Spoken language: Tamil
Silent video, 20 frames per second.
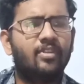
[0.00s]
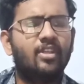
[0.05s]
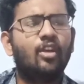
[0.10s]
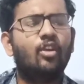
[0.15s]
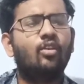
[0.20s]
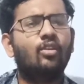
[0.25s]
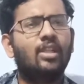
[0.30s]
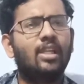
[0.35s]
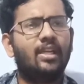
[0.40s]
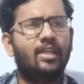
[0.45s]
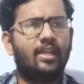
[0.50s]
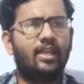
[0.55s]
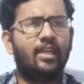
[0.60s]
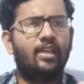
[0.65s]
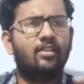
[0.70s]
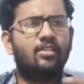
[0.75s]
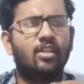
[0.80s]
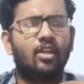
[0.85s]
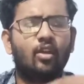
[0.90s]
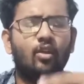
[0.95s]
செகுந்தண்டே
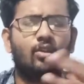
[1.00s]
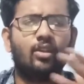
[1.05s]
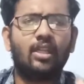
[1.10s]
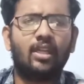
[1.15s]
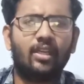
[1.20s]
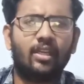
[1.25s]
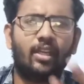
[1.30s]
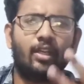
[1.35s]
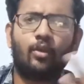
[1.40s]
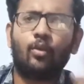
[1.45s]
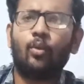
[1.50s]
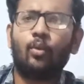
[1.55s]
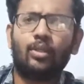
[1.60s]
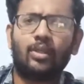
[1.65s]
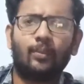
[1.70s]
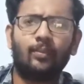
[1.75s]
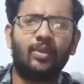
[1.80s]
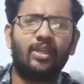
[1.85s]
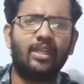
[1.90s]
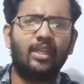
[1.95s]
செகுந்தண்டே
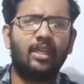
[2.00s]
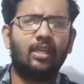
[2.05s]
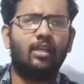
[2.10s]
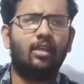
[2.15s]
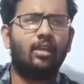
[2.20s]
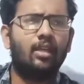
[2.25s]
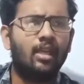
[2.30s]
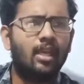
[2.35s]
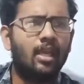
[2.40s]
கூட்டம் நீங்கள்